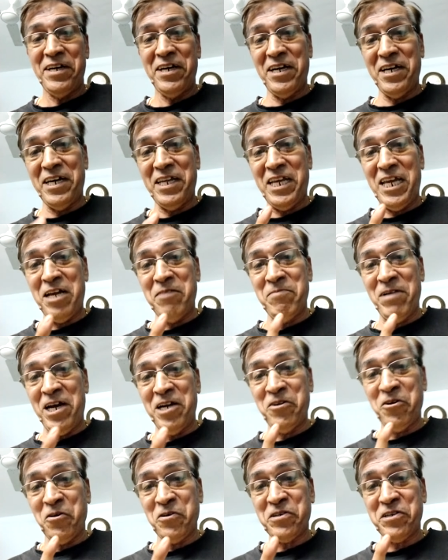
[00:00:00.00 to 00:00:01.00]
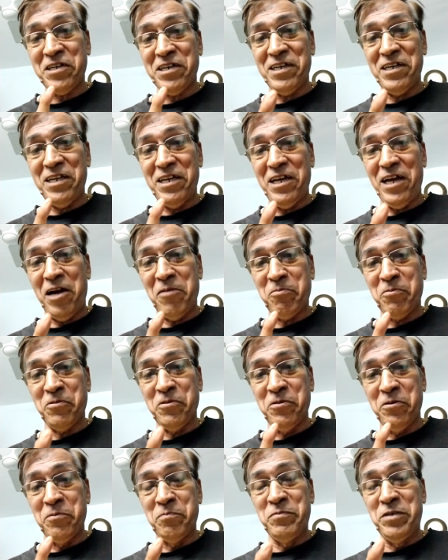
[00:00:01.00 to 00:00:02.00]
अगर एक बार डॉक्टर ने
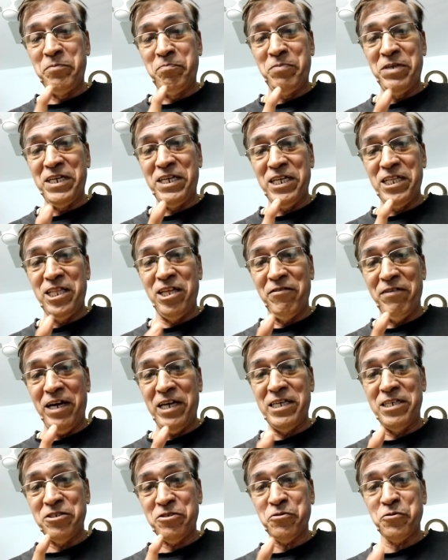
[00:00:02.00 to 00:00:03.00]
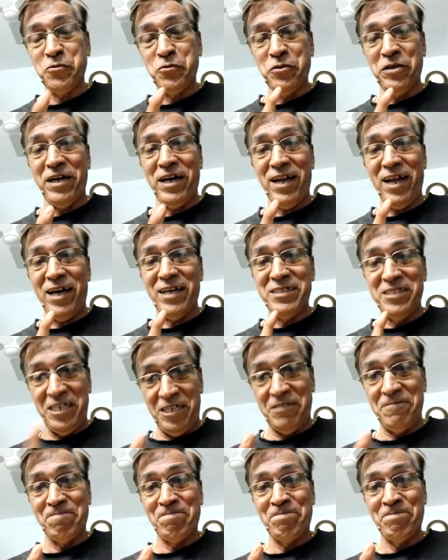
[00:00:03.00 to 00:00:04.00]
आपको बीपी की दवाई शुरू करा
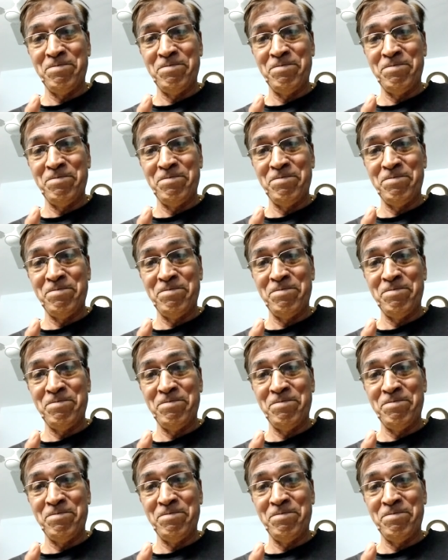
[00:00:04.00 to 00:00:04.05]
दी